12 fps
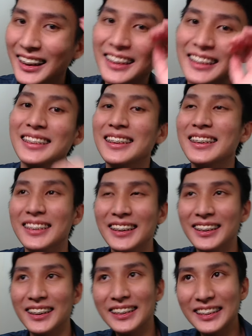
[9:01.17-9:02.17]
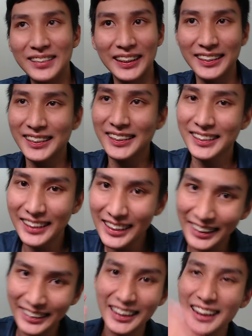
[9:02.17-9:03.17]
Nói đùa thôi, nhưng mà ý
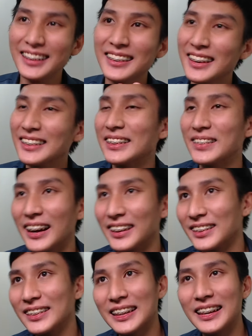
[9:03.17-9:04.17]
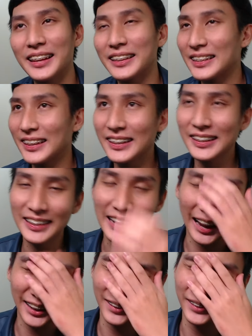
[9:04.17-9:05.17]
là rất nhiều lần tôi chơi đi chơi
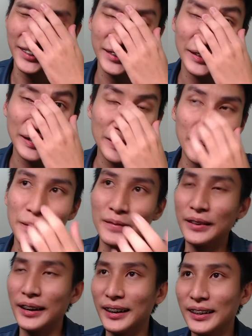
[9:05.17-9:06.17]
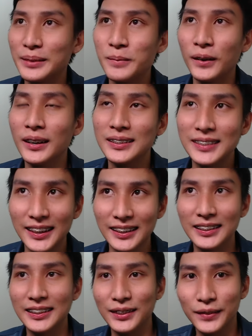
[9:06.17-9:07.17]
lại rồi. Và cứ mỗi lần
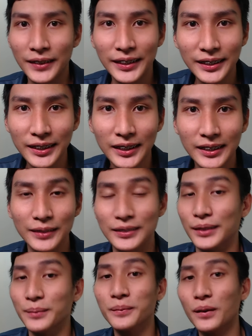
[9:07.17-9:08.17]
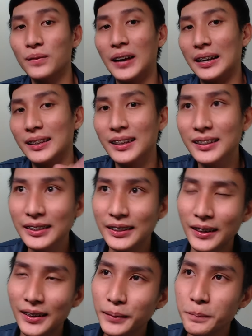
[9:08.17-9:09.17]
chơi thì tôi phải điều chỉnh một vài thứ gì
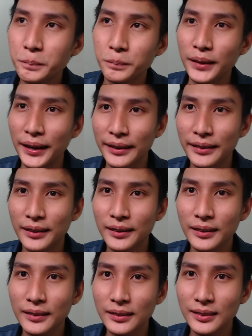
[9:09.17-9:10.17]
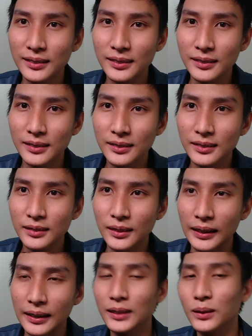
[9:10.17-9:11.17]
đó để nó,
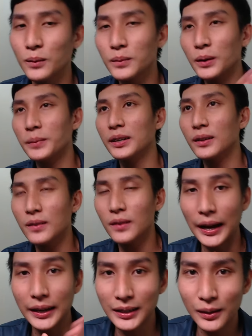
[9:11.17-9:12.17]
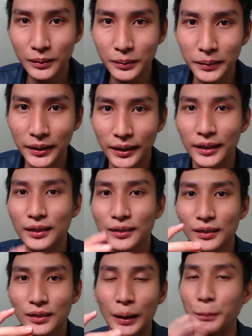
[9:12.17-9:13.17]
thực ra tôi cũng không biết nó có hay không nhưng mà
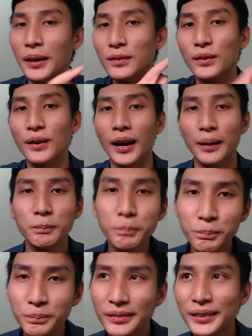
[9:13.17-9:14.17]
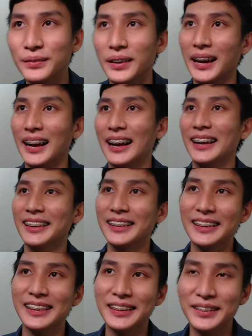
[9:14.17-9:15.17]
tôi cảm thấy phù hợp và
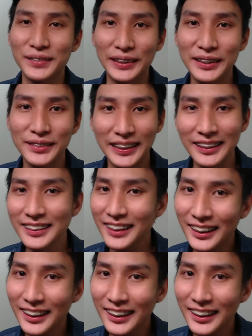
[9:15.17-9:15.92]
phải điều chỉnh